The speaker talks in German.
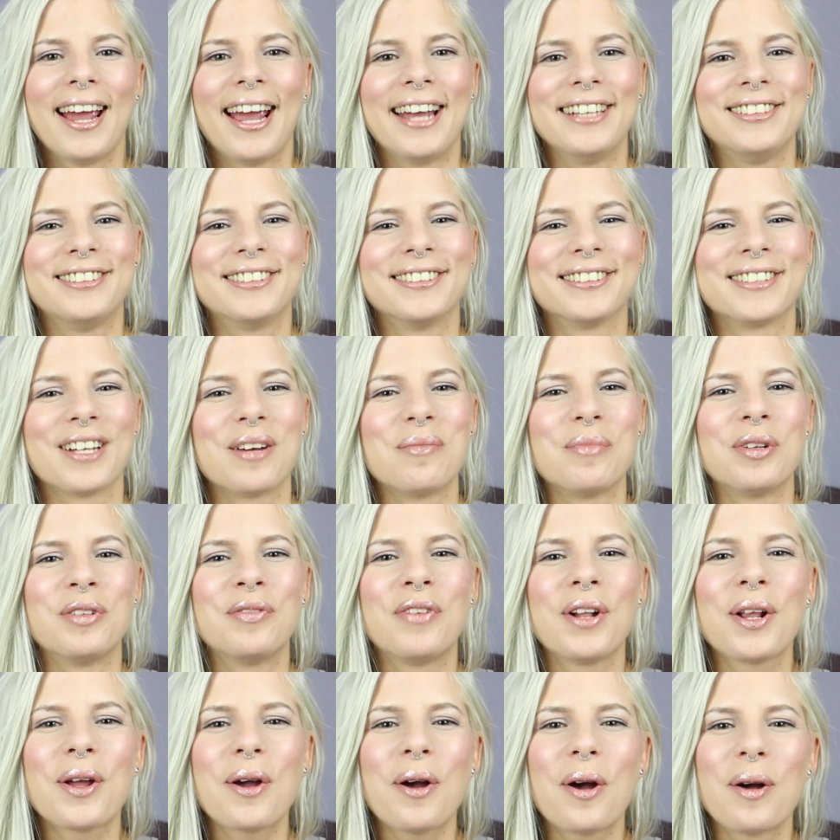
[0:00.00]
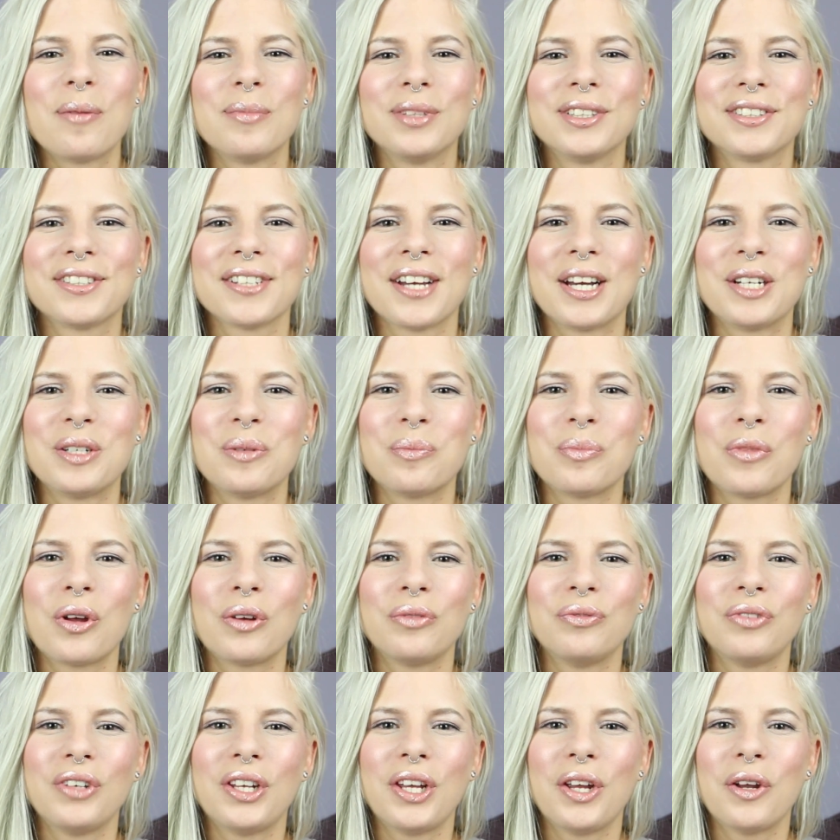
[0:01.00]
Hey zusammen, willkommen zu einem
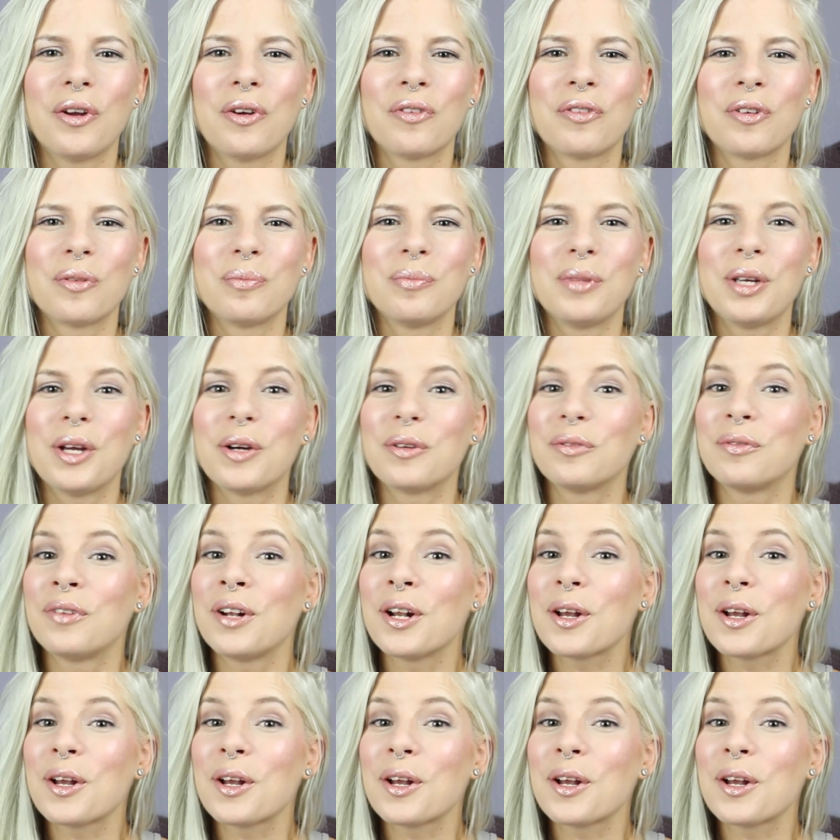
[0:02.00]
neuen Video von mir und